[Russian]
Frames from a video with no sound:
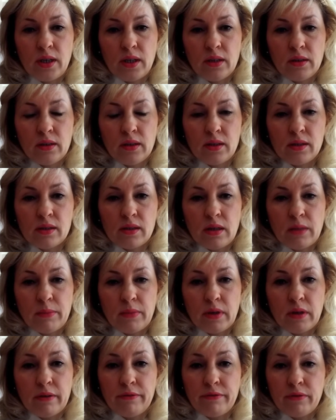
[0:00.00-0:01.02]
клиенты, и,
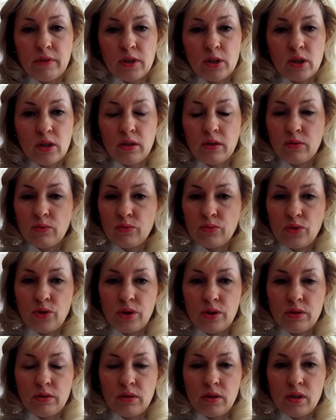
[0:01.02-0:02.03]
самое важное,
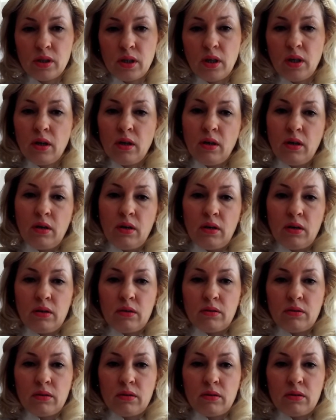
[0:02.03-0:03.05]
научилась
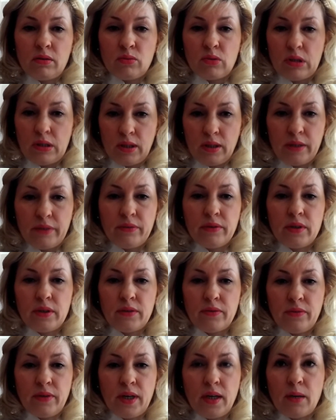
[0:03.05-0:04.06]
а,
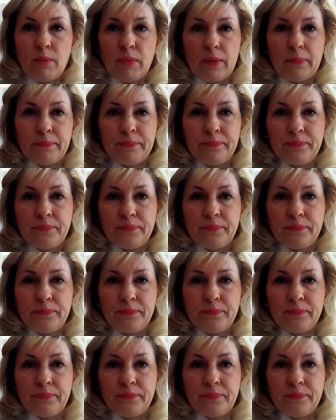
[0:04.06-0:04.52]
устанавливать время